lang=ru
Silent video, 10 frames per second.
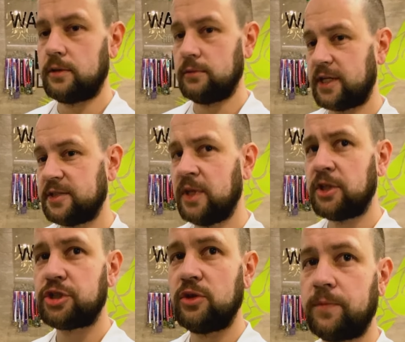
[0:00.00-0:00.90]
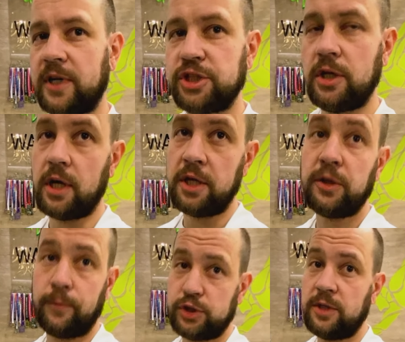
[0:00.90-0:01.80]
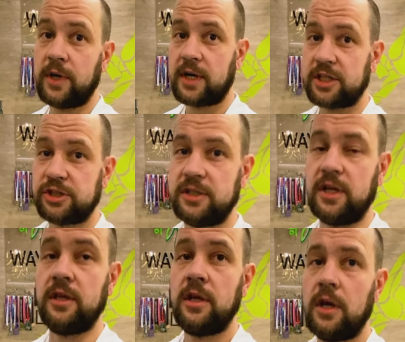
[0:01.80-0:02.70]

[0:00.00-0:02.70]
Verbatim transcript: разминочные упражнения, они допустимы каждый день